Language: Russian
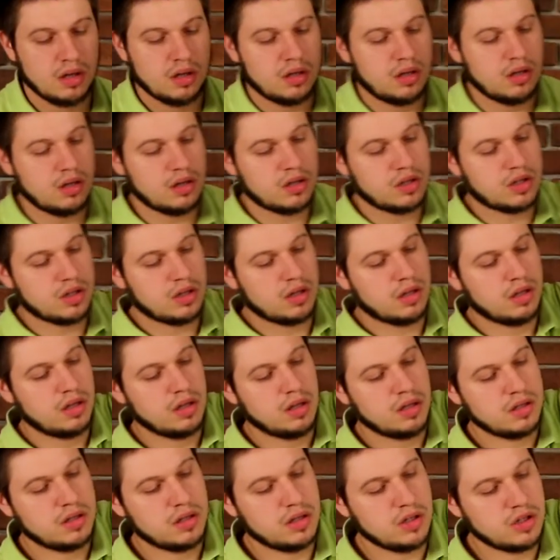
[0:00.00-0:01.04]
Также
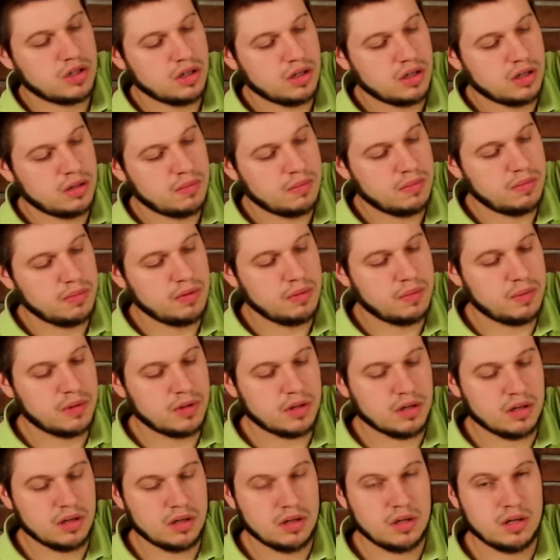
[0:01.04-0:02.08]
изначально
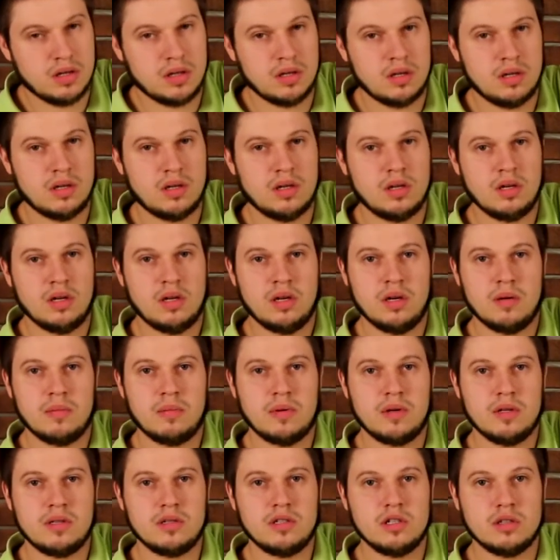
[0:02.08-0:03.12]
бипер
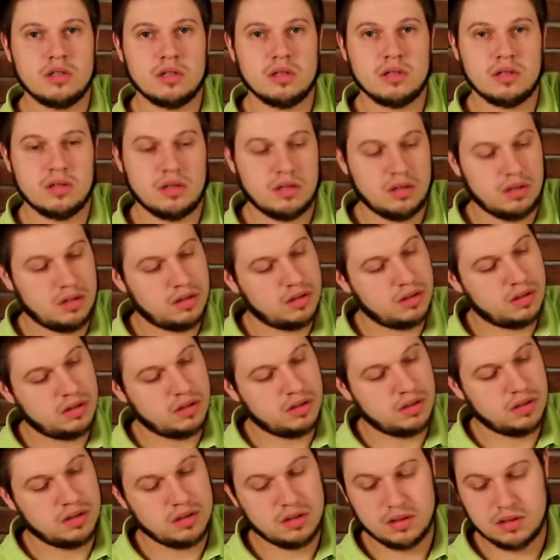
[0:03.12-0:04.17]
приделан к
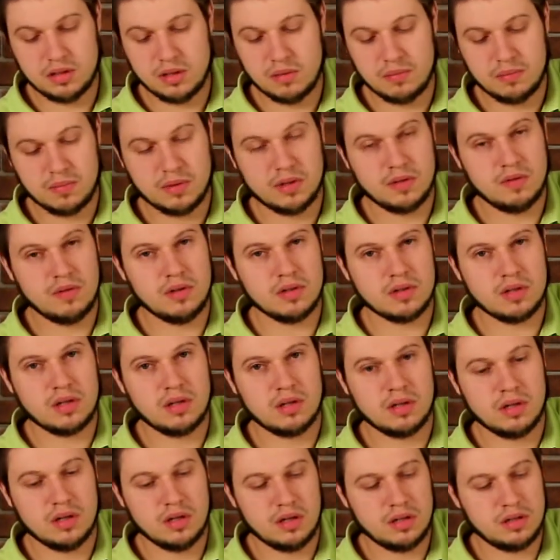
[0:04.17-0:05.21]
системе подвески
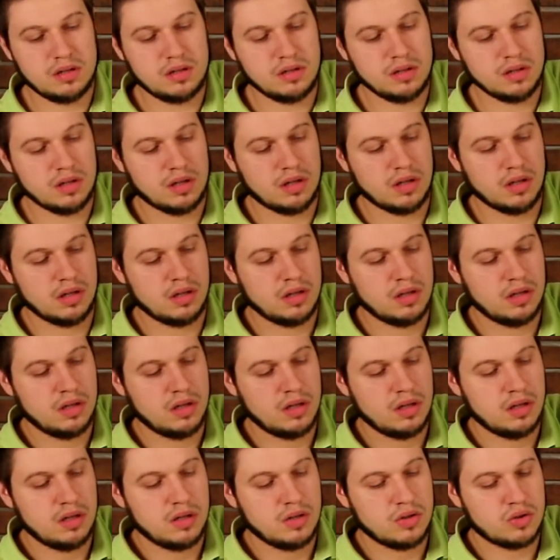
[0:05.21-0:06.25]
на резинке,
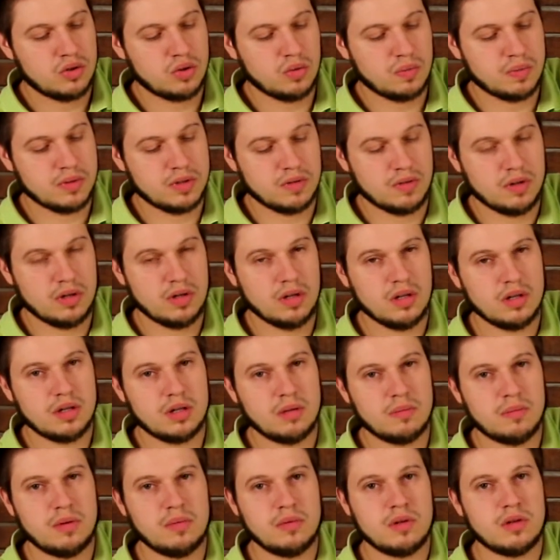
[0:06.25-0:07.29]
что позволяет,
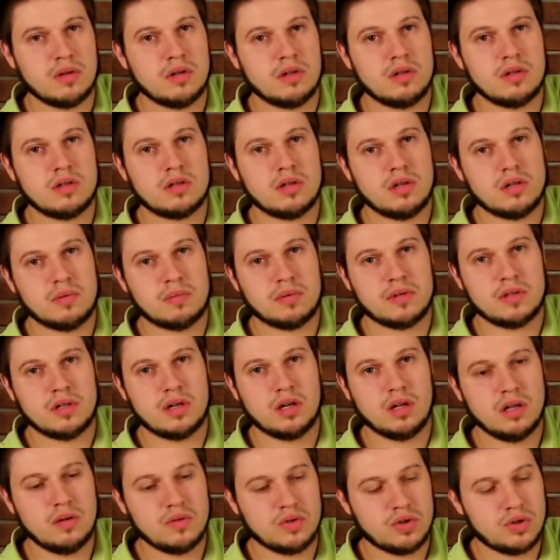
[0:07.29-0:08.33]
например, искать
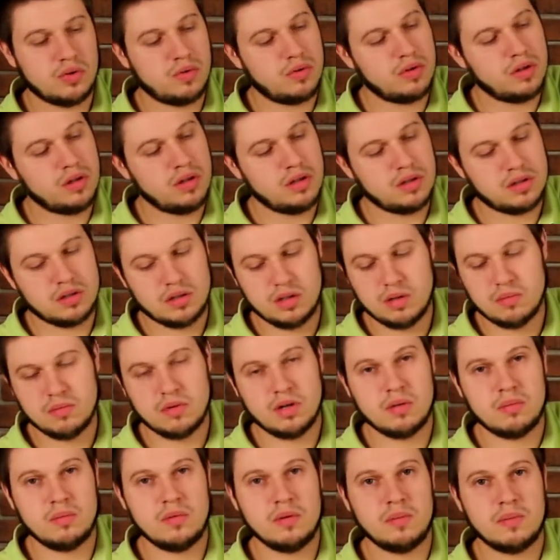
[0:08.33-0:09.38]
пострадавшего, не
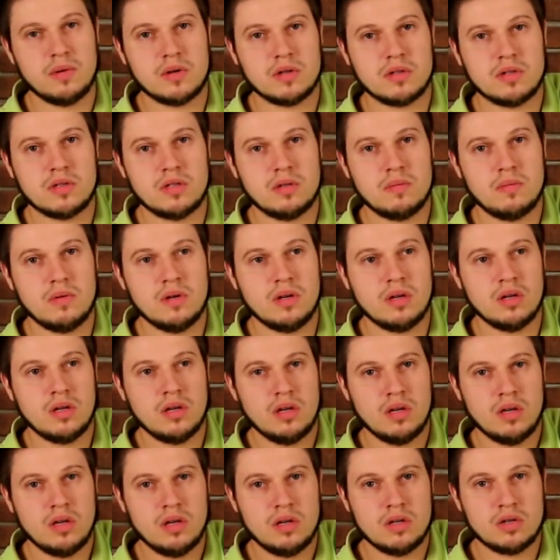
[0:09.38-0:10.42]
снимая бипер с себя,
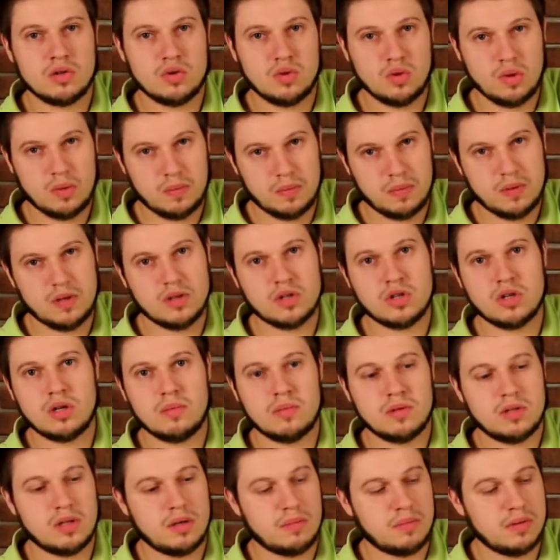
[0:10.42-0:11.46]
что опять же
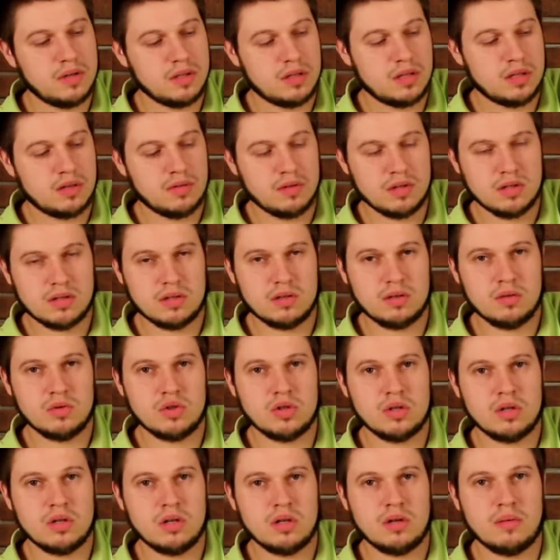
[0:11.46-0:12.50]
обезопасит вас в
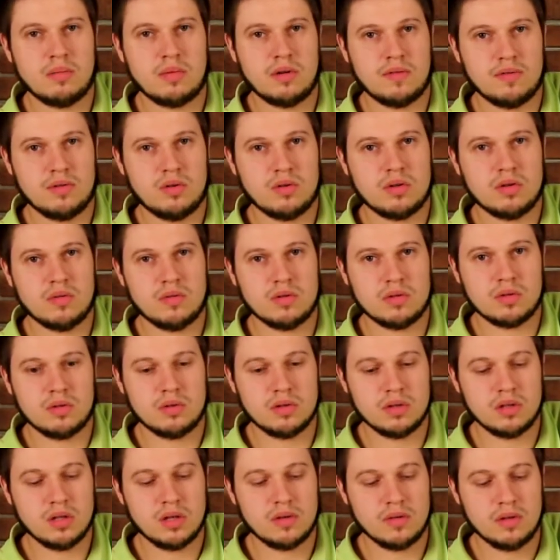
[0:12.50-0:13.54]
случае повторного схода
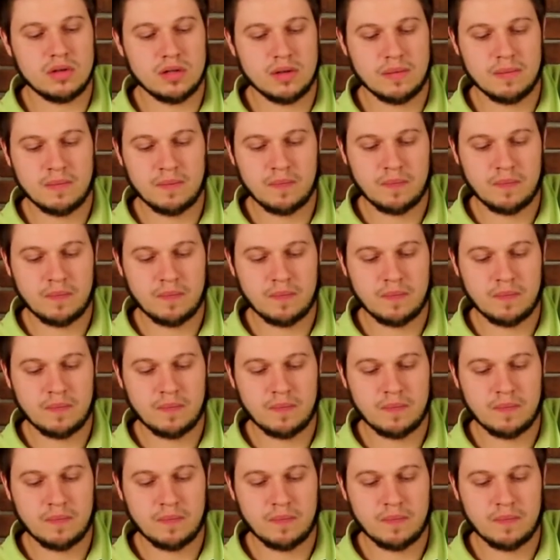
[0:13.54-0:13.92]
лавины.